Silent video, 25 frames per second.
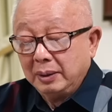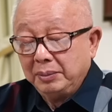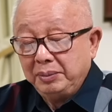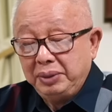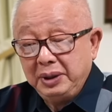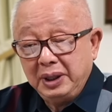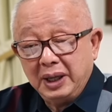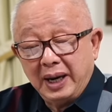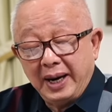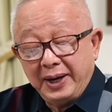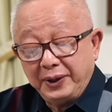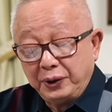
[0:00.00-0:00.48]

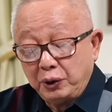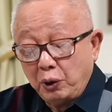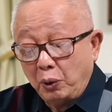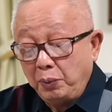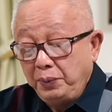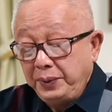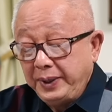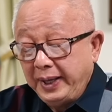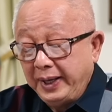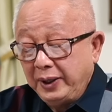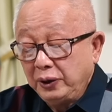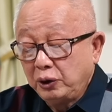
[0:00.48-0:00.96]
เพื่อให้สม
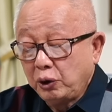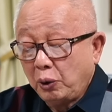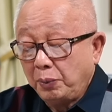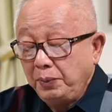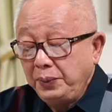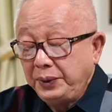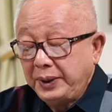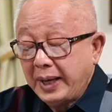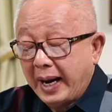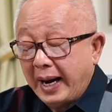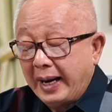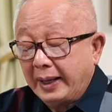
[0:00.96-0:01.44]
จริงสม
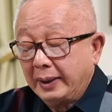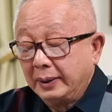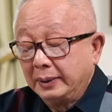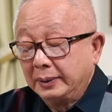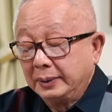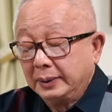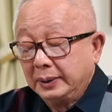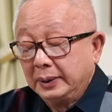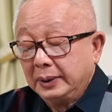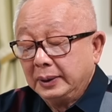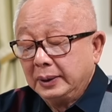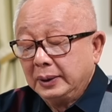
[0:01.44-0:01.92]
จัง
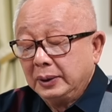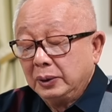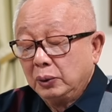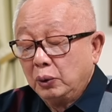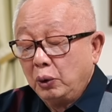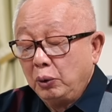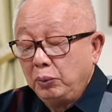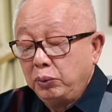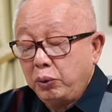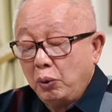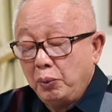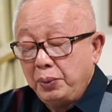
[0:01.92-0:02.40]
คุ
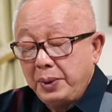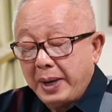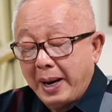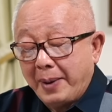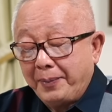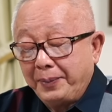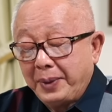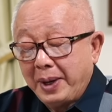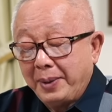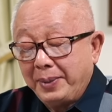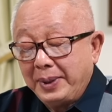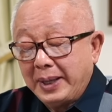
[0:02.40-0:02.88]
ณภูมิธรรม
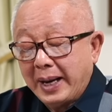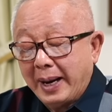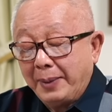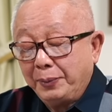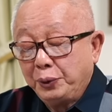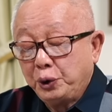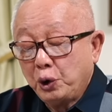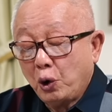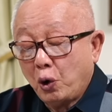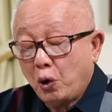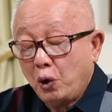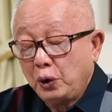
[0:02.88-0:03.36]
ได้พยายาม
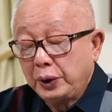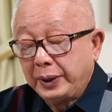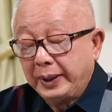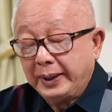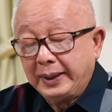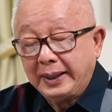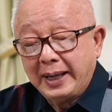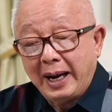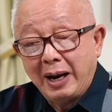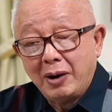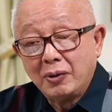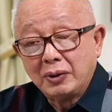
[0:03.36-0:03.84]
โชว์กิน
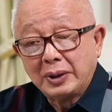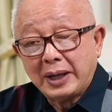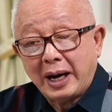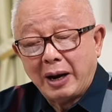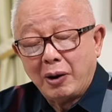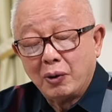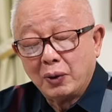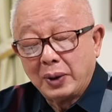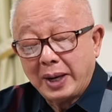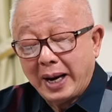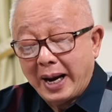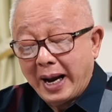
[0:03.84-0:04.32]
ข้าวเก่า
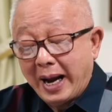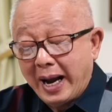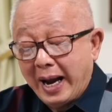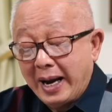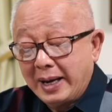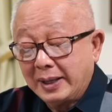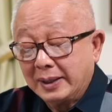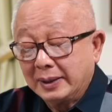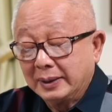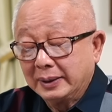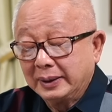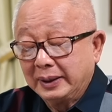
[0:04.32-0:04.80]
ค้าง
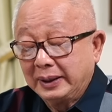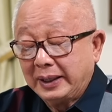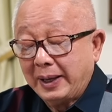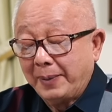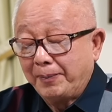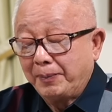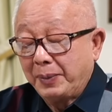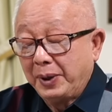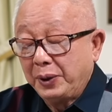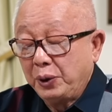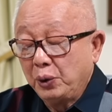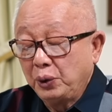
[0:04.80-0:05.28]
เก็บ
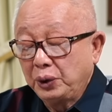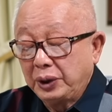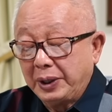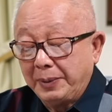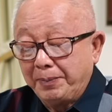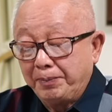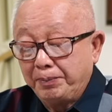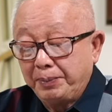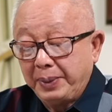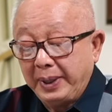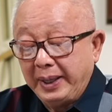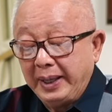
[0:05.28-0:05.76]
อายุ
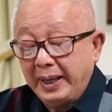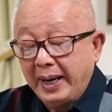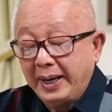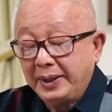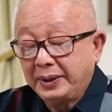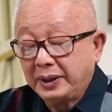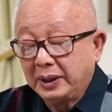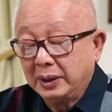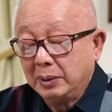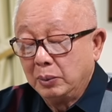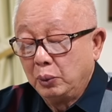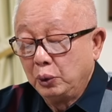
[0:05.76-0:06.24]
10ปีให้
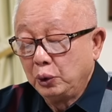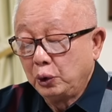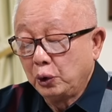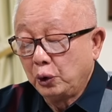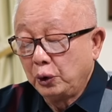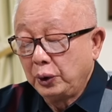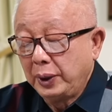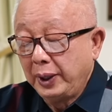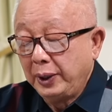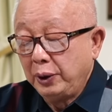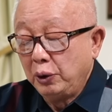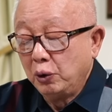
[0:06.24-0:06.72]
สื่อมวลชน
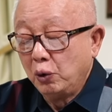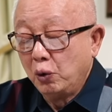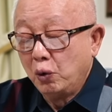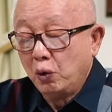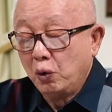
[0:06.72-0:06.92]
ได้ดู